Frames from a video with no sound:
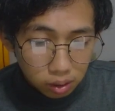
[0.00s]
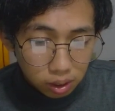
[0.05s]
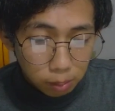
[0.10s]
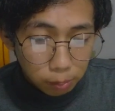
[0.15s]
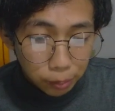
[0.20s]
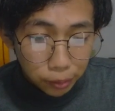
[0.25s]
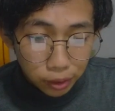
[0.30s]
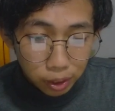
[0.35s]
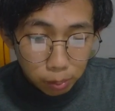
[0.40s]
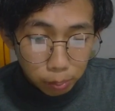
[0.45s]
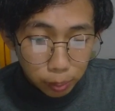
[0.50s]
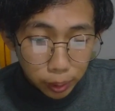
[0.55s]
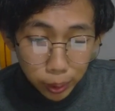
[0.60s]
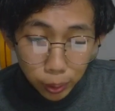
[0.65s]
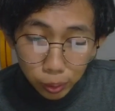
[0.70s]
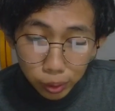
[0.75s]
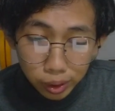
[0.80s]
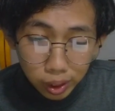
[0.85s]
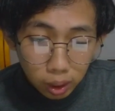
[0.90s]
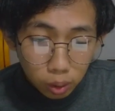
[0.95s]
Sampai-sampai
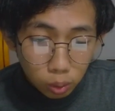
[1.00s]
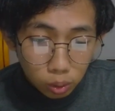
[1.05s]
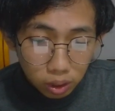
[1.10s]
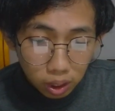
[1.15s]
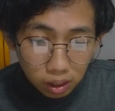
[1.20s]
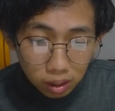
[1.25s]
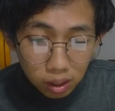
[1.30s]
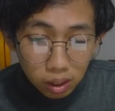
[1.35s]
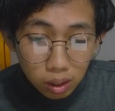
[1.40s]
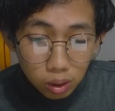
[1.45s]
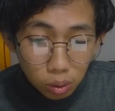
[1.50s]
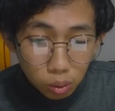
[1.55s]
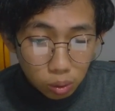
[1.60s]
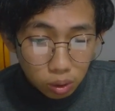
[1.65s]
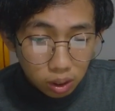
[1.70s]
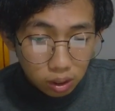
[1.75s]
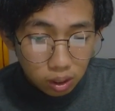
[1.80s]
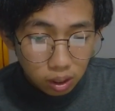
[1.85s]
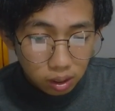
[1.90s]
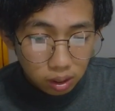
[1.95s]
lu ketakutan
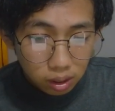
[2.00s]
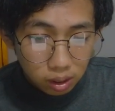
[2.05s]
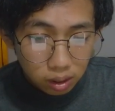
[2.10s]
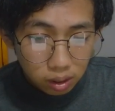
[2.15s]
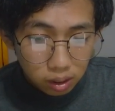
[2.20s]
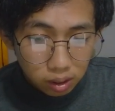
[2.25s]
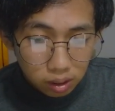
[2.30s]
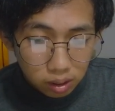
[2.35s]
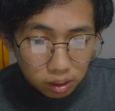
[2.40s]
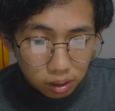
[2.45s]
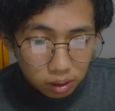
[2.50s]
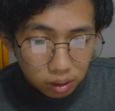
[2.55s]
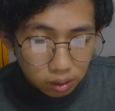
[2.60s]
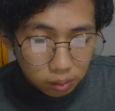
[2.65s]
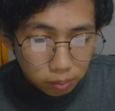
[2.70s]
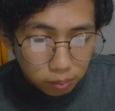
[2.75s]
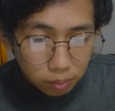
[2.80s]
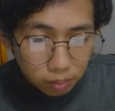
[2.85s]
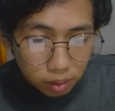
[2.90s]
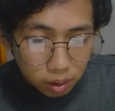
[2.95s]
gitu katanya.
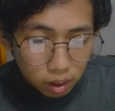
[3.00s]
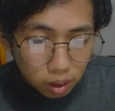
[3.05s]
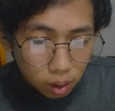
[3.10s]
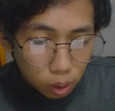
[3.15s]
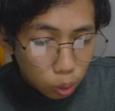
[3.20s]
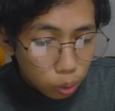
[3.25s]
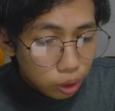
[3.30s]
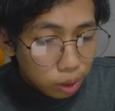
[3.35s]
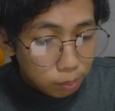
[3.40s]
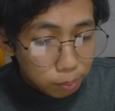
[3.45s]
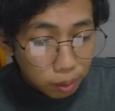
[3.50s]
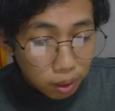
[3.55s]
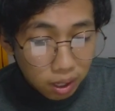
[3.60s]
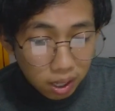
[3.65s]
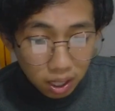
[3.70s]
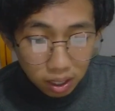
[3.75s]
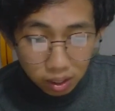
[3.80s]
Lu nyimpen